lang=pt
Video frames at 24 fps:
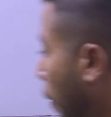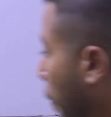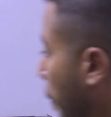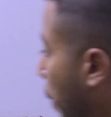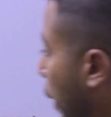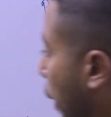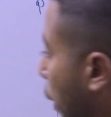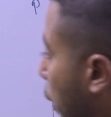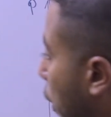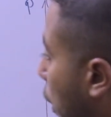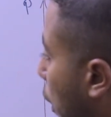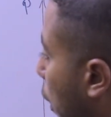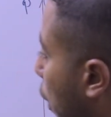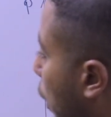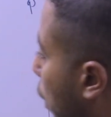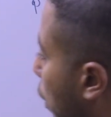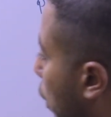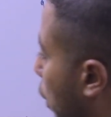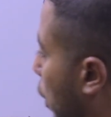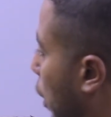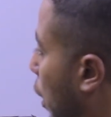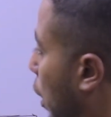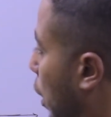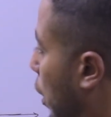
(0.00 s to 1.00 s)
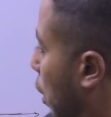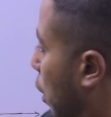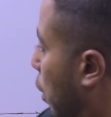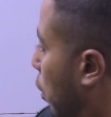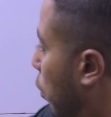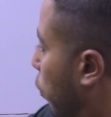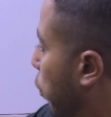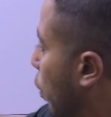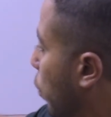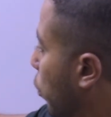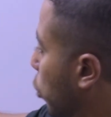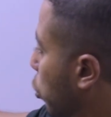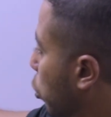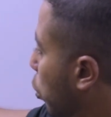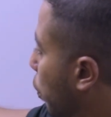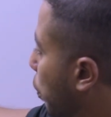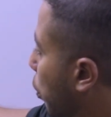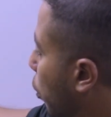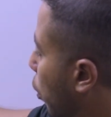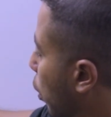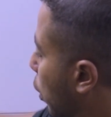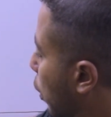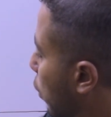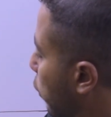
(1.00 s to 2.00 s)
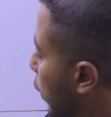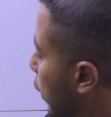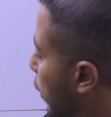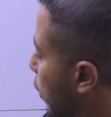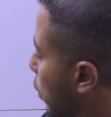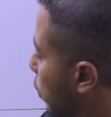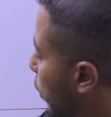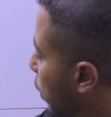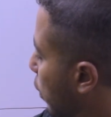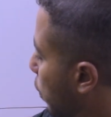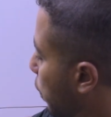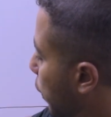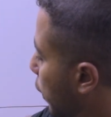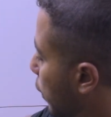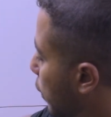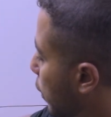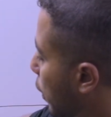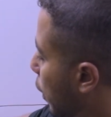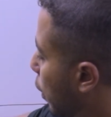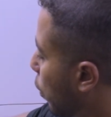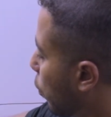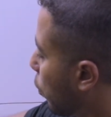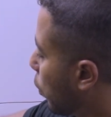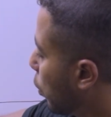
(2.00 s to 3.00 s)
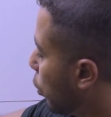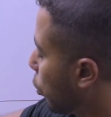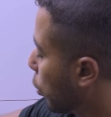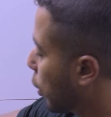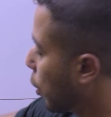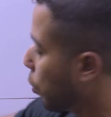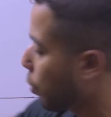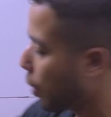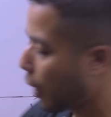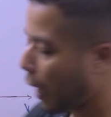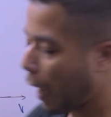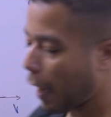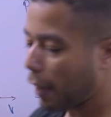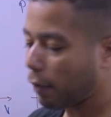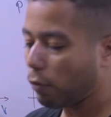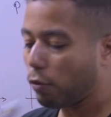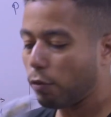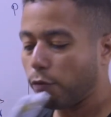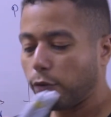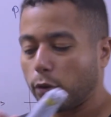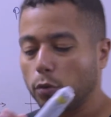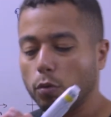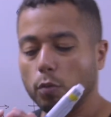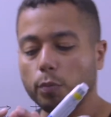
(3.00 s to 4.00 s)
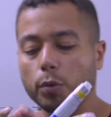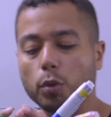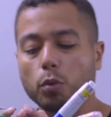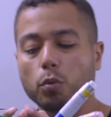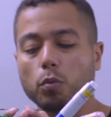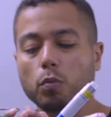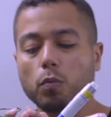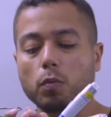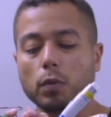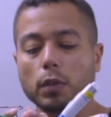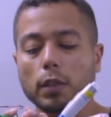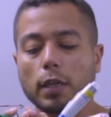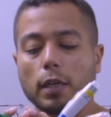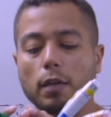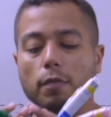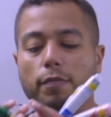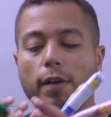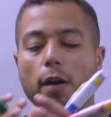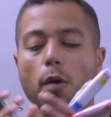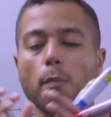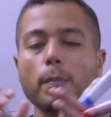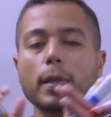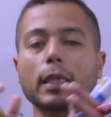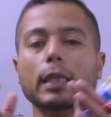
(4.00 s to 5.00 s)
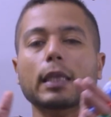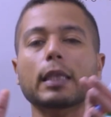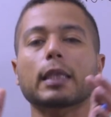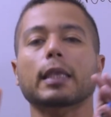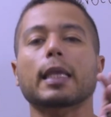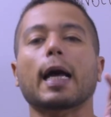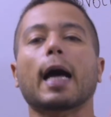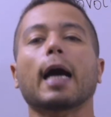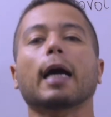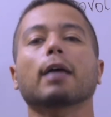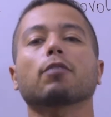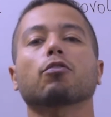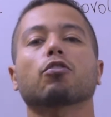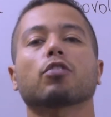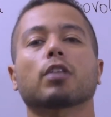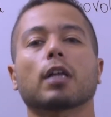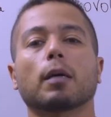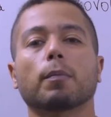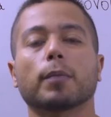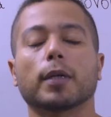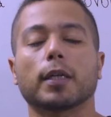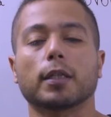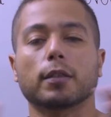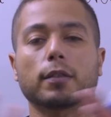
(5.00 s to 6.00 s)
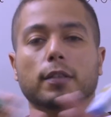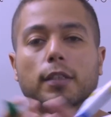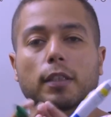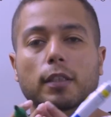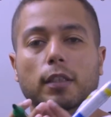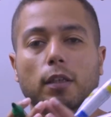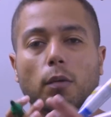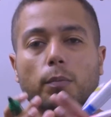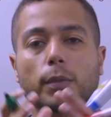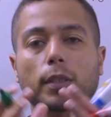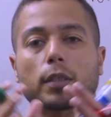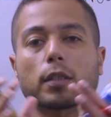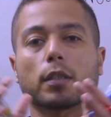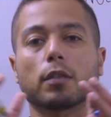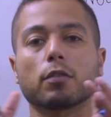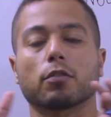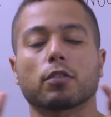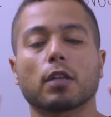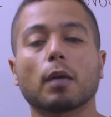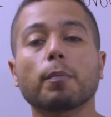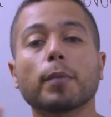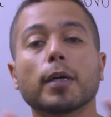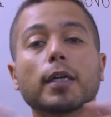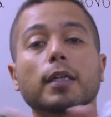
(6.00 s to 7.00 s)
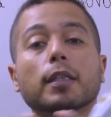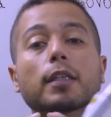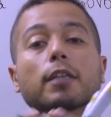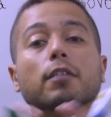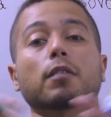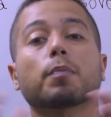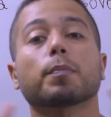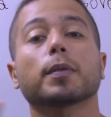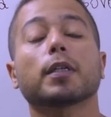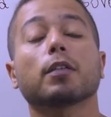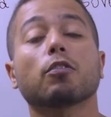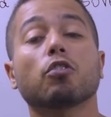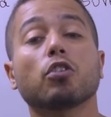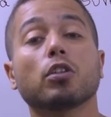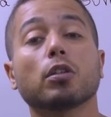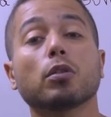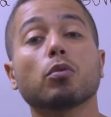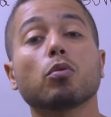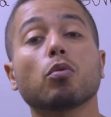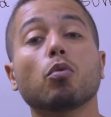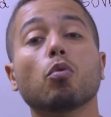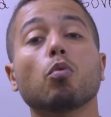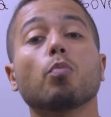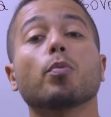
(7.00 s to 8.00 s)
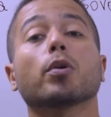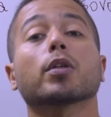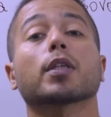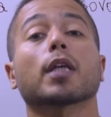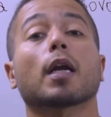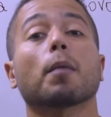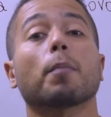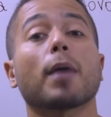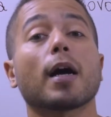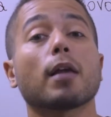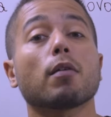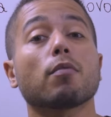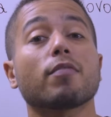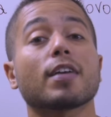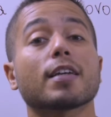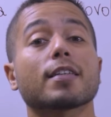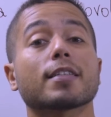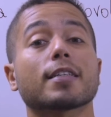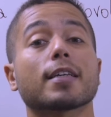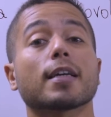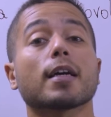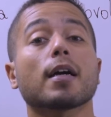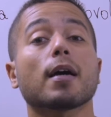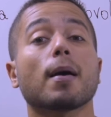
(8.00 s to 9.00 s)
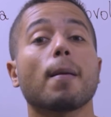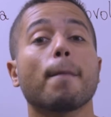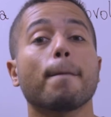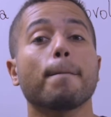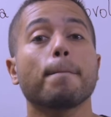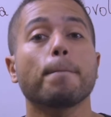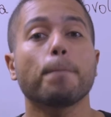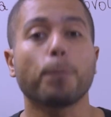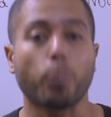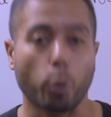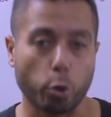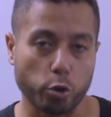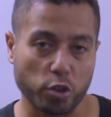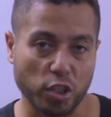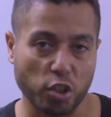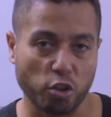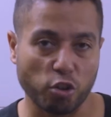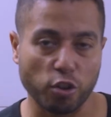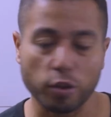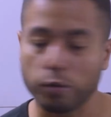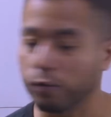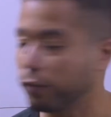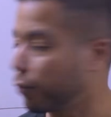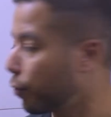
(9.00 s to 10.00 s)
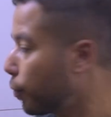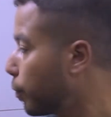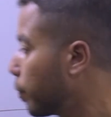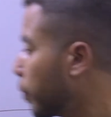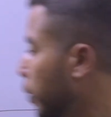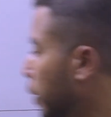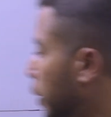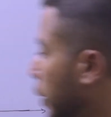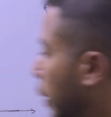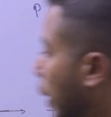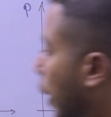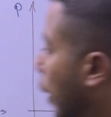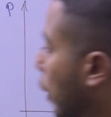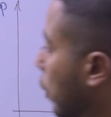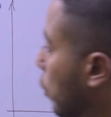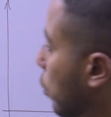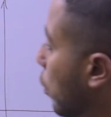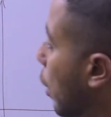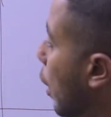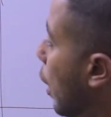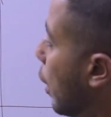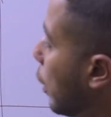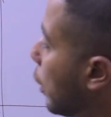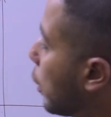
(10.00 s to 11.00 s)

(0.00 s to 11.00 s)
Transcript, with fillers: Bem, Vamos supor que vai ser uma expansão. Eu tenho um gás de volume 1 e ele vai aumentar de tamanho. Se ele está aumentando de tamanho, está expandindo, o meu trabalho vai ser positivo, certo?